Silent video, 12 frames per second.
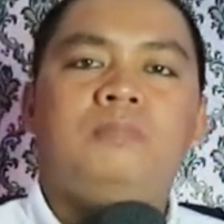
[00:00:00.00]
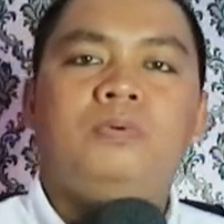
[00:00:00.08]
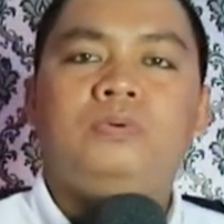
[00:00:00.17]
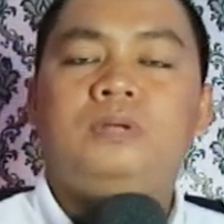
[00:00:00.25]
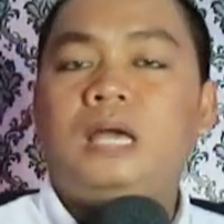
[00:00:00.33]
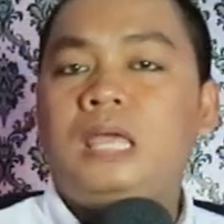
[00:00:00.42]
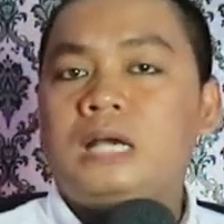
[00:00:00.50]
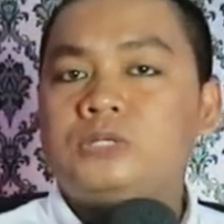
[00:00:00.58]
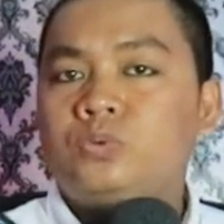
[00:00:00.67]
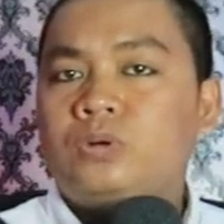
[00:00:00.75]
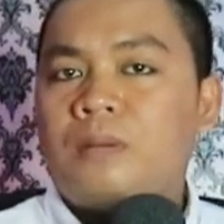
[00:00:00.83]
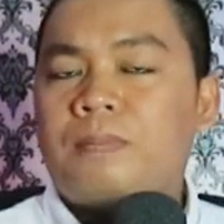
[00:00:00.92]
pemuda
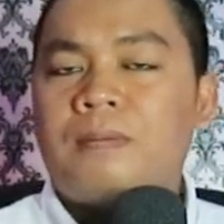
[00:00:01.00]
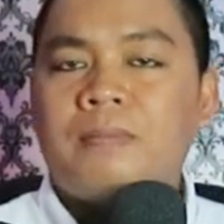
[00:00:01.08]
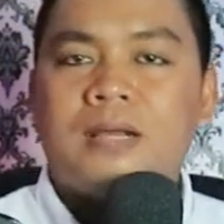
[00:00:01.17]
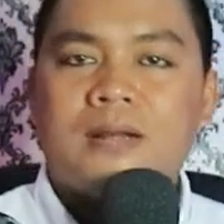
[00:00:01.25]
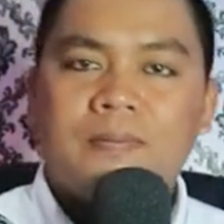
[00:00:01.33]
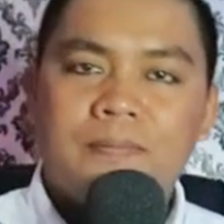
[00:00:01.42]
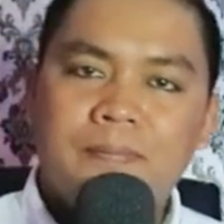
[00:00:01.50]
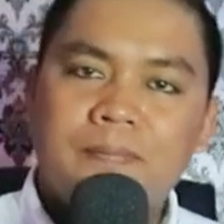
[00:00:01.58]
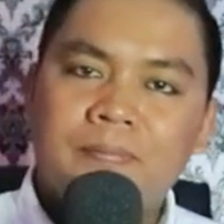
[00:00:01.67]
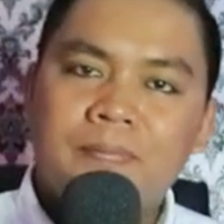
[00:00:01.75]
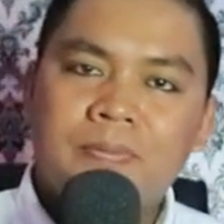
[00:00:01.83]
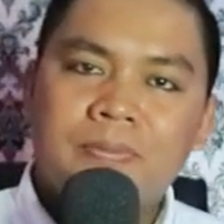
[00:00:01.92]
yang suka pamer.
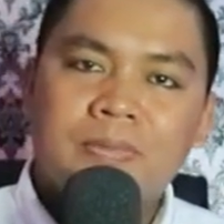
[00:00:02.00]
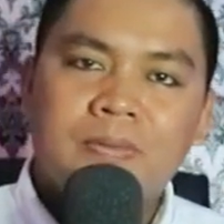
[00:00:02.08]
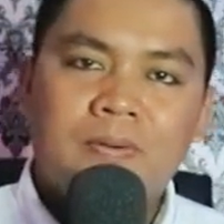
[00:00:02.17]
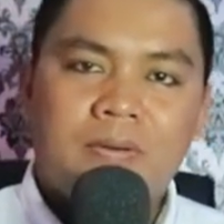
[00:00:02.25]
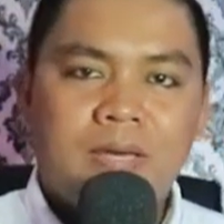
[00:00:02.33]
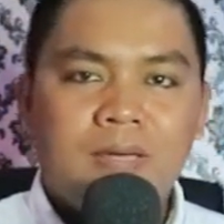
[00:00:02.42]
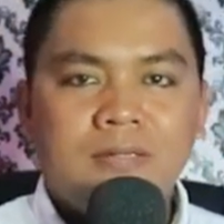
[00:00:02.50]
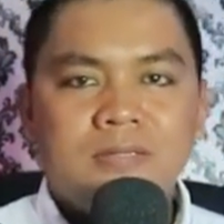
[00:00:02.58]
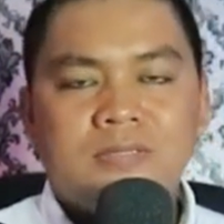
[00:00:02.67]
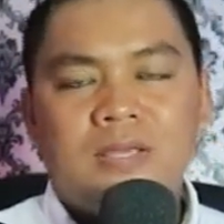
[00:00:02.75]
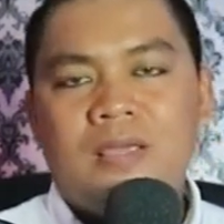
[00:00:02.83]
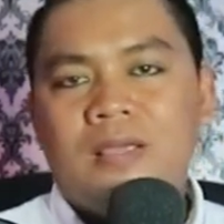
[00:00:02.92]
Oke, okay?
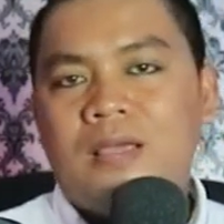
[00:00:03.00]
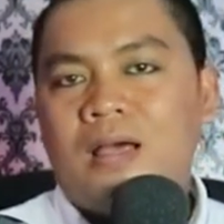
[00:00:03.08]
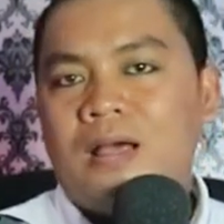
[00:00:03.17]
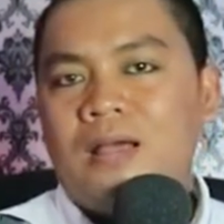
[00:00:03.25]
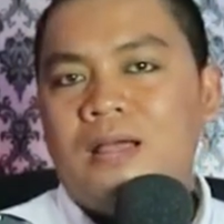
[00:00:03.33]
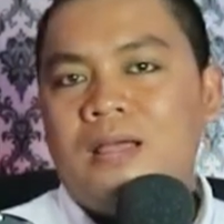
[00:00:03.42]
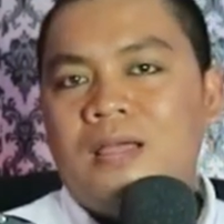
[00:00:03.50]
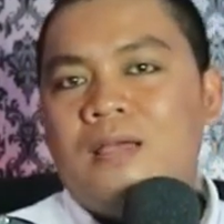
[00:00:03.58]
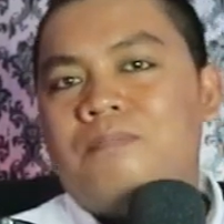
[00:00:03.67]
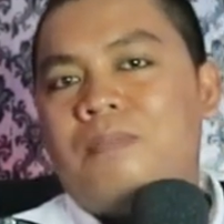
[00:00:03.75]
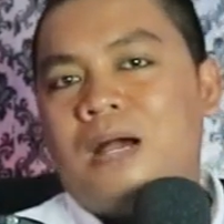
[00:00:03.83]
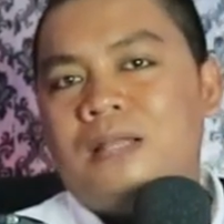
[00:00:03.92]
sehingga
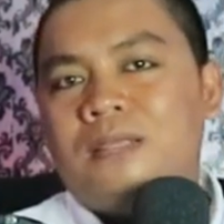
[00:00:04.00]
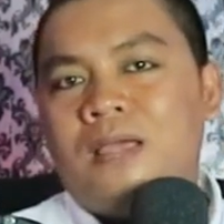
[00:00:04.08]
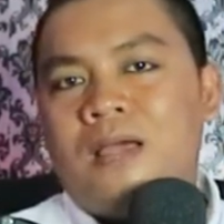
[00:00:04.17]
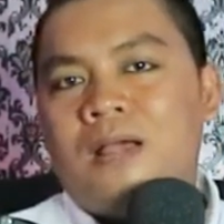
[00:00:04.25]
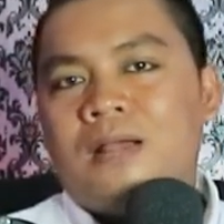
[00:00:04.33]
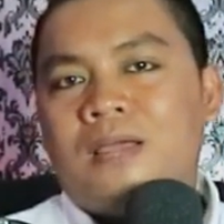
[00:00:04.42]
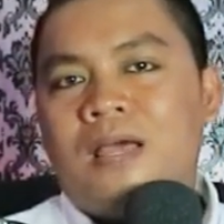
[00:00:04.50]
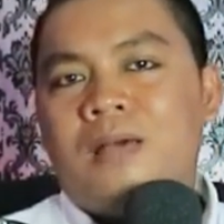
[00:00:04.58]
banyak